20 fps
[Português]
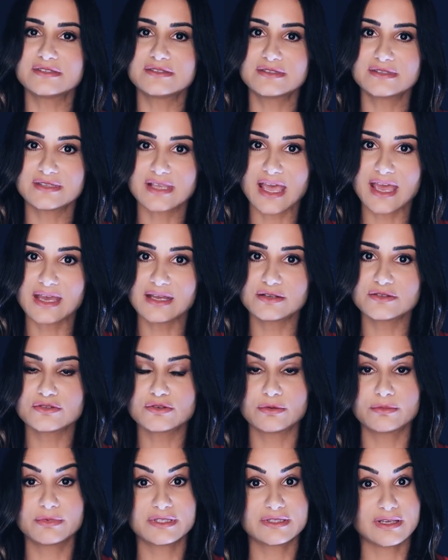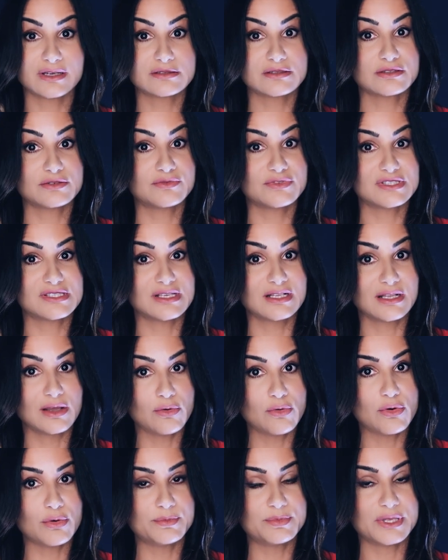sinceros, comentários que você
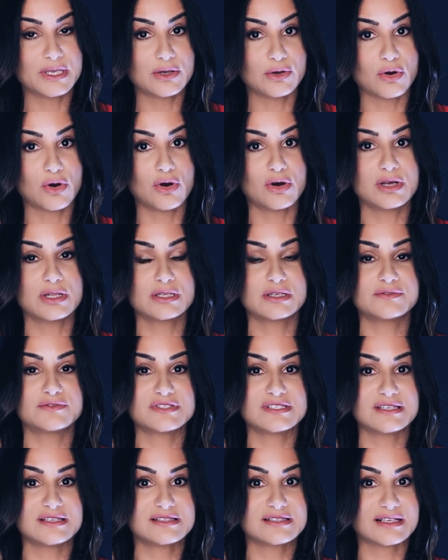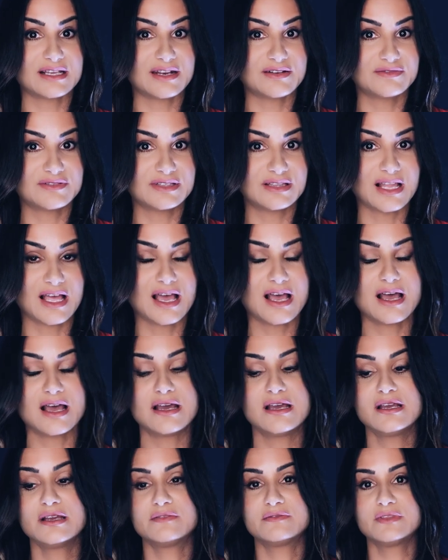não copia e cola, que você escreve lá.